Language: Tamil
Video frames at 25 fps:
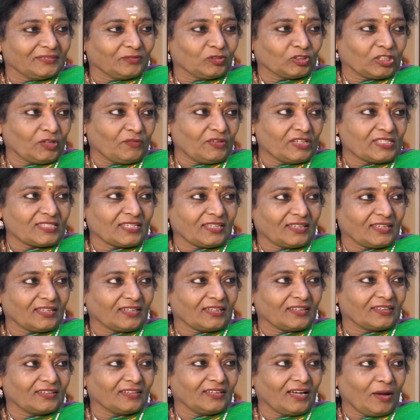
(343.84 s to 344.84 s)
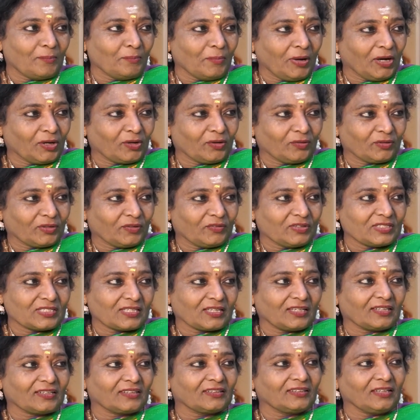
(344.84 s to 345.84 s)
உதவி செய்கிறது அம்மாவுக்கு உதவி
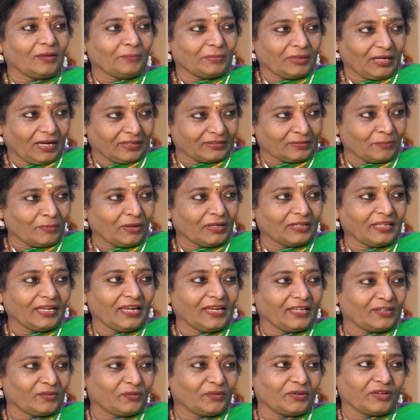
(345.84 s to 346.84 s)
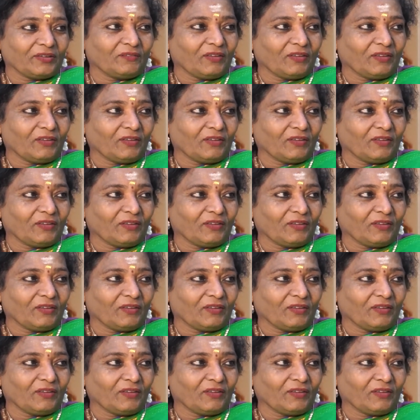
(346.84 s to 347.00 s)
செய்கிறது அப்படி அந்த மாதிரியே என்னோட